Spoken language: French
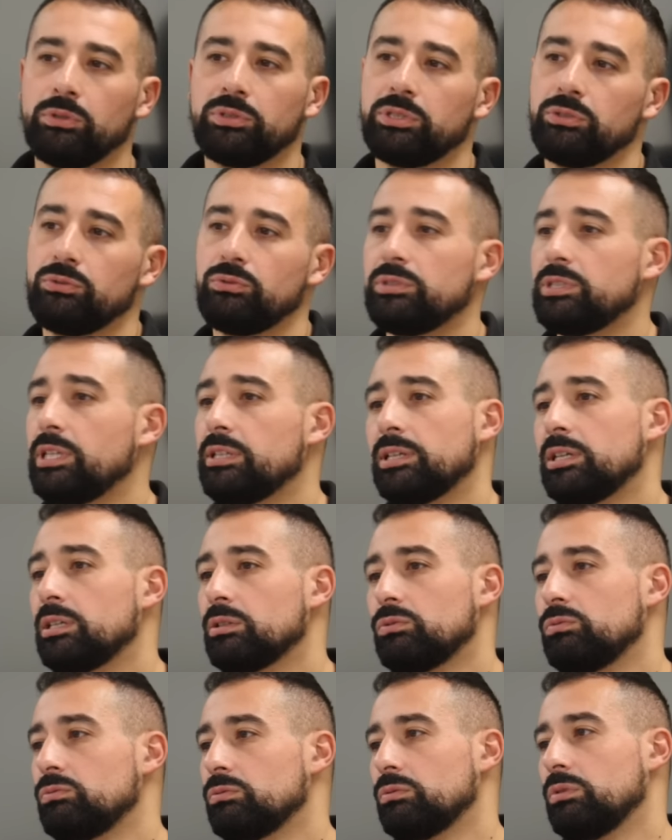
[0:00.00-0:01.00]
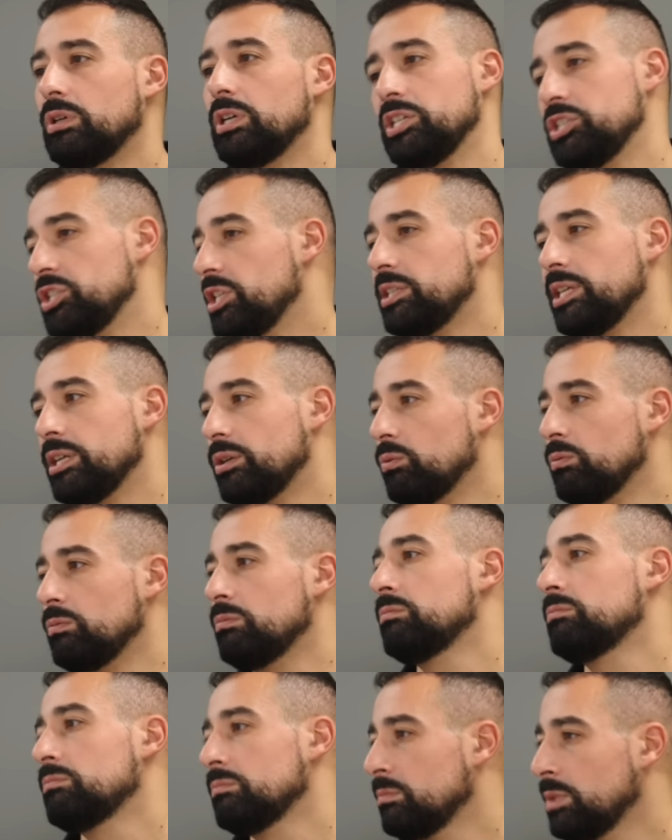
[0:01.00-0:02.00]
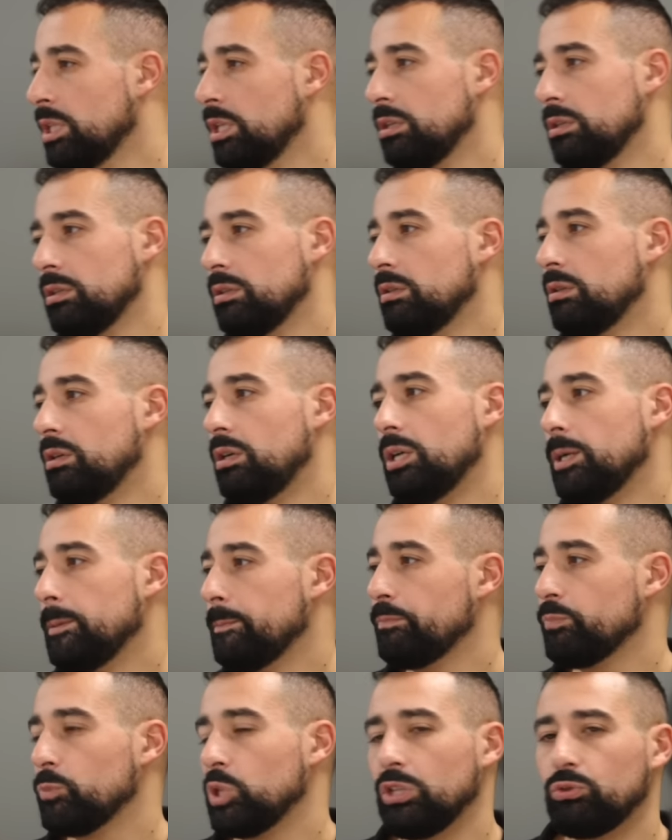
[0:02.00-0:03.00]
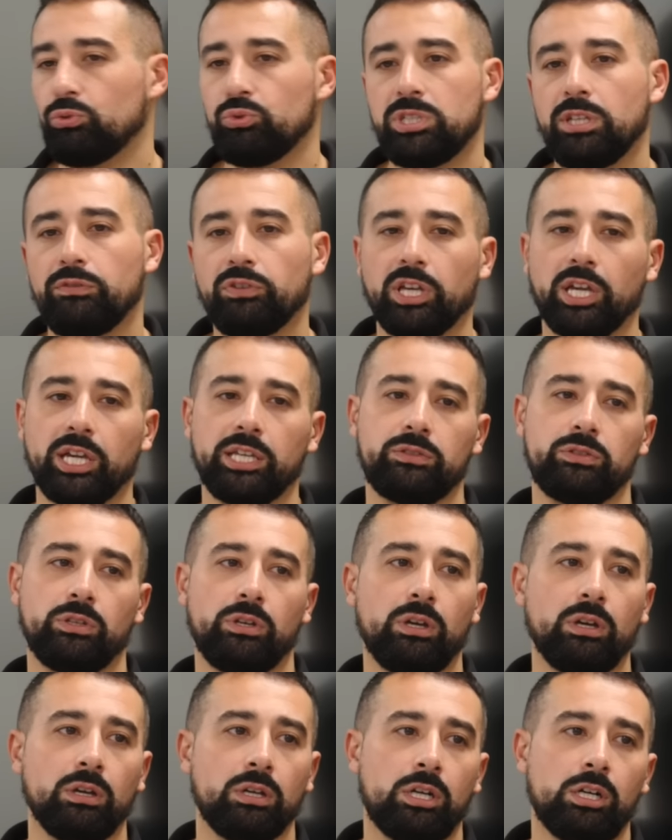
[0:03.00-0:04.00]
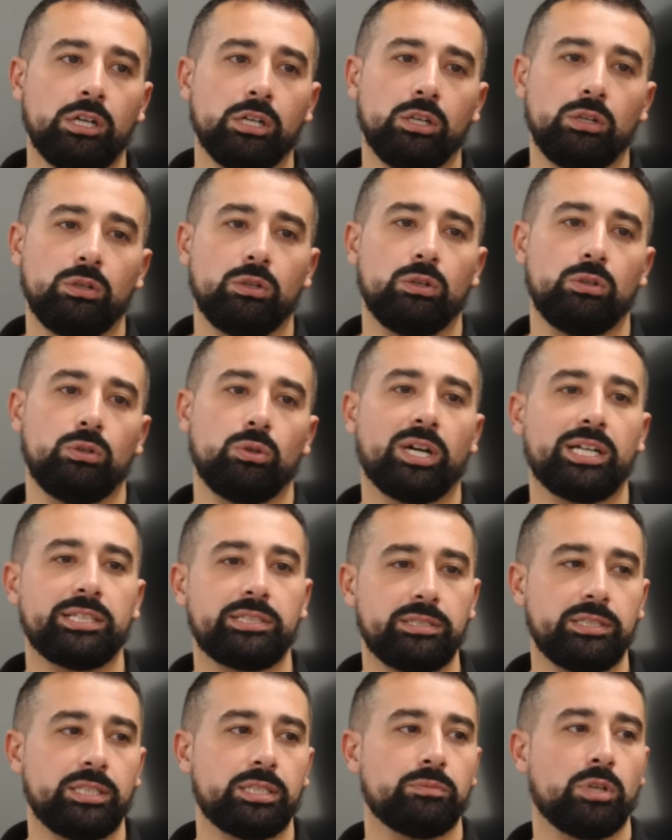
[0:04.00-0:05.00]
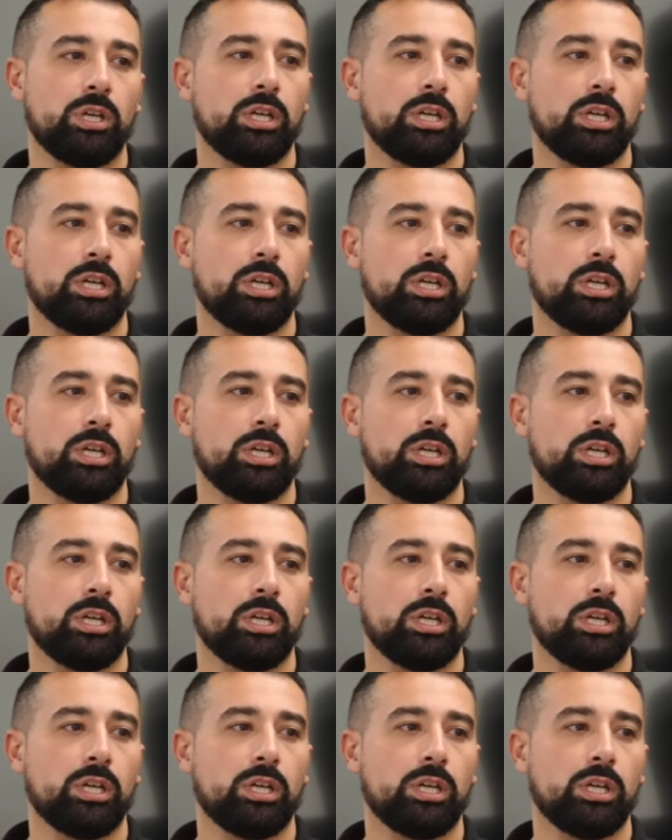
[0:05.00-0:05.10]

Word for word: c'est juste être un con, quoi. Et j'ai été con. Voilà. On est tous des frères et sœurs. Euh, le racisme,